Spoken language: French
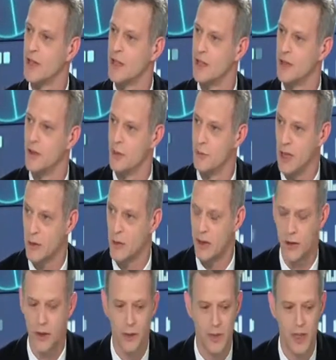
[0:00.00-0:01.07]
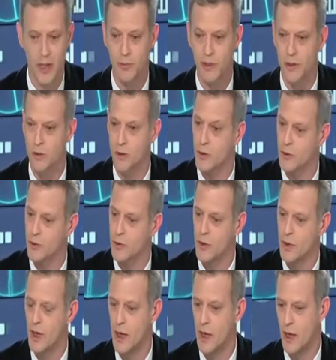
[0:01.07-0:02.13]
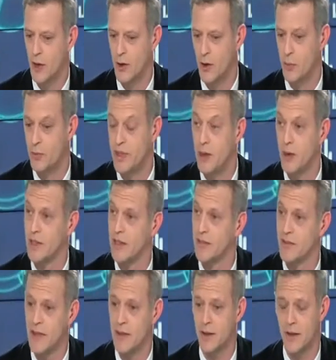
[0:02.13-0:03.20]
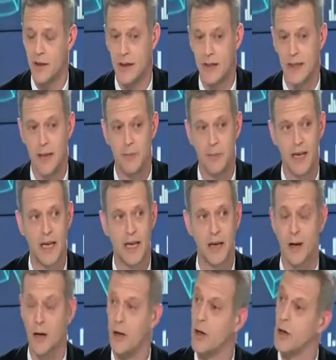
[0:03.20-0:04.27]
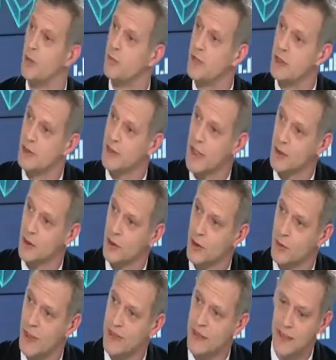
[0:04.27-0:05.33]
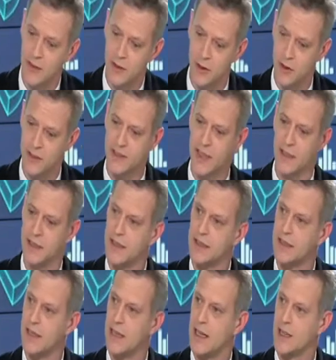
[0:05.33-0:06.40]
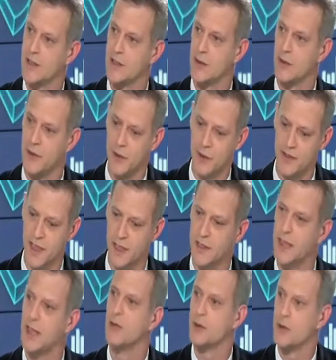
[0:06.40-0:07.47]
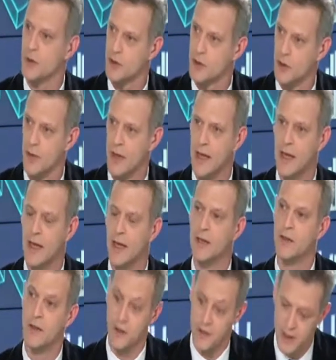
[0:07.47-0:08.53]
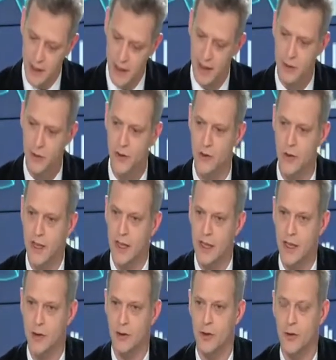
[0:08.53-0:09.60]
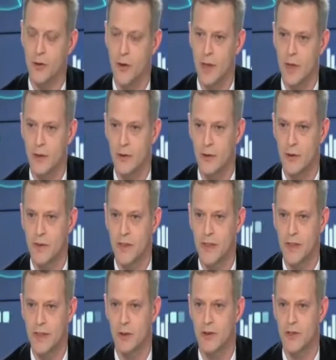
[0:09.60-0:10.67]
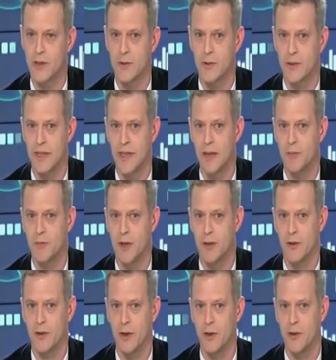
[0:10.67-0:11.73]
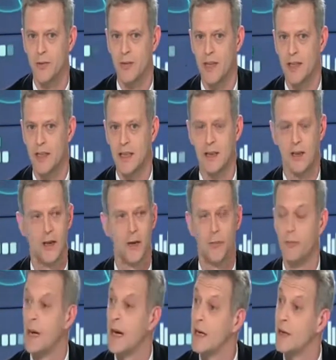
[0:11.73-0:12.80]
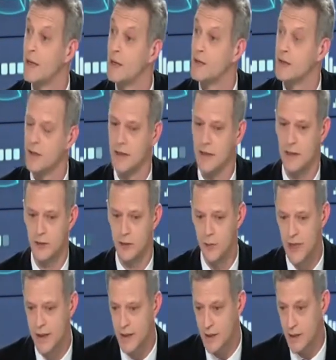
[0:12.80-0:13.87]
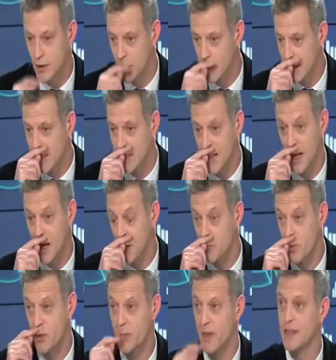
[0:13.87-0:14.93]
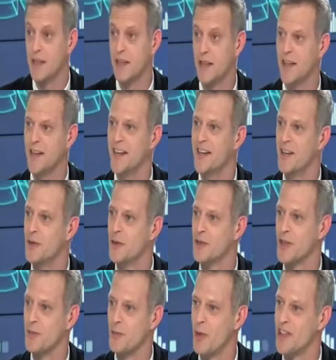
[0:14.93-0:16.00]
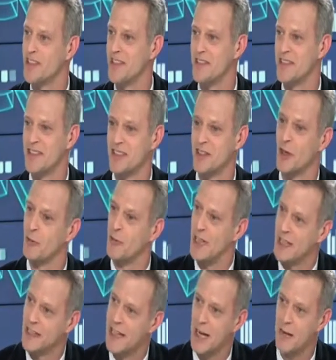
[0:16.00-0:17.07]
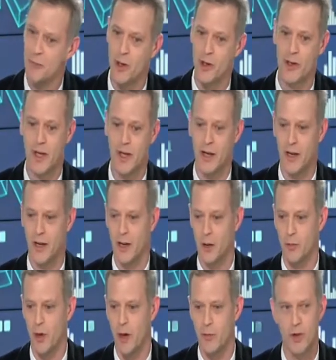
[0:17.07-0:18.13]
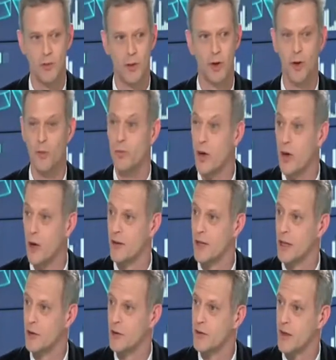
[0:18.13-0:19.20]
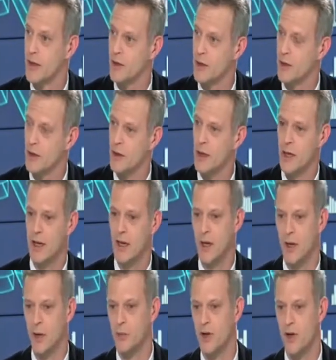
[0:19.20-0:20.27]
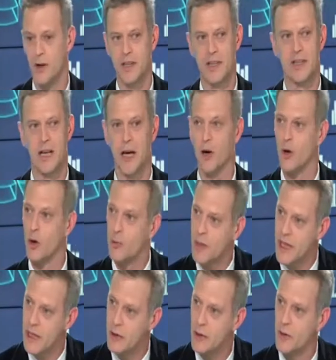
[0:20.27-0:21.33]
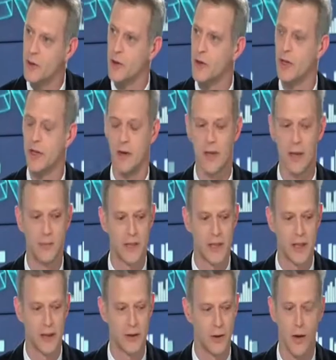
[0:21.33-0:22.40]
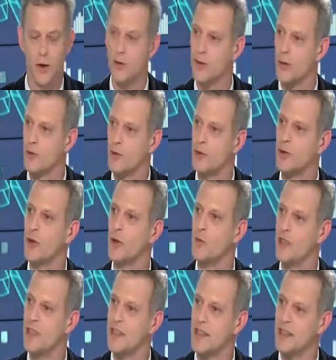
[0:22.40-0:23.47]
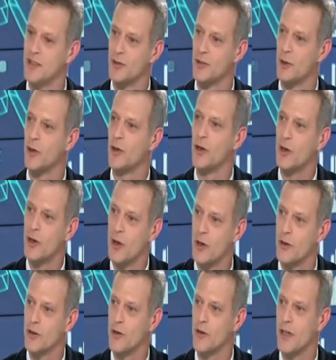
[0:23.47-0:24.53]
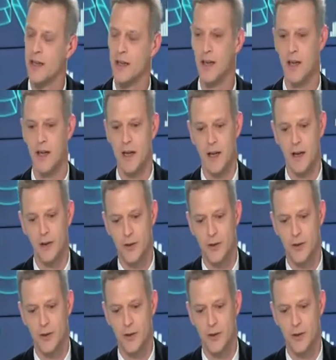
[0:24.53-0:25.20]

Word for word: calendrier macroéconomique et puis que surtout le bilan de la Fed n'est pas en pilotage automatique dans sa décélération, dans sa déconstruction, dans sa réduction, dans sa ah réduction. Et je crois que c'est ce, terme d'automatique euh, pilote du mois de décembre qui a un peu paniqué non seulement les investisseurs, mais également euh, probablement le board des gouverneurs, euh, board qui a repris le contrôle. Et on a bien entendu une communication coordonnée